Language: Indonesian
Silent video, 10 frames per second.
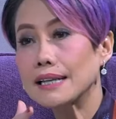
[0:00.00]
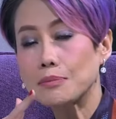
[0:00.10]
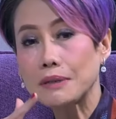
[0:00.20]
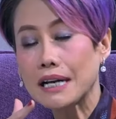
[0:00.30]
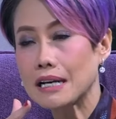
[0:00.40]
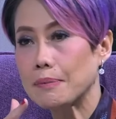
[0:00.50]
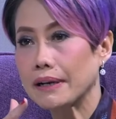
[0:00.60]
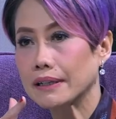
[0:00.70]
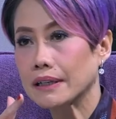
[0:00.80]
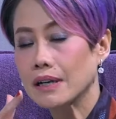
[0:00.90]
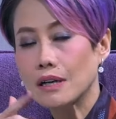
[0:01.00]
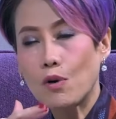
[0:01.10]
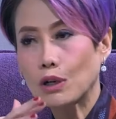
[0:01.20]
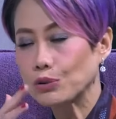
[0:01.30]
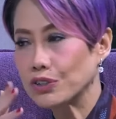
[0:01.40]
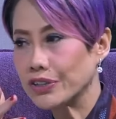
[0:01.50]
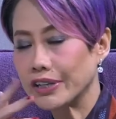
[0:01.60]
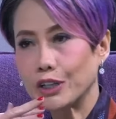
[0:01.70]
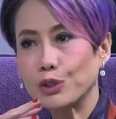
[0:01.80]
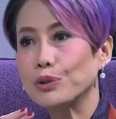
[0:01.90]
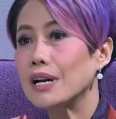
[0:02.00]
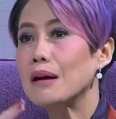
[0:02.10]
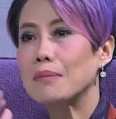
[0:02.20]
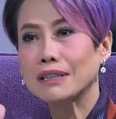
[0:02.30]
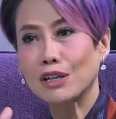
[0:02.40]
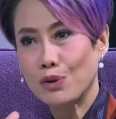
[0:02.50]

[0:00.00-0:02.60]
lihat sebenarnya Pak Erik, waktu di Jena itu dramanya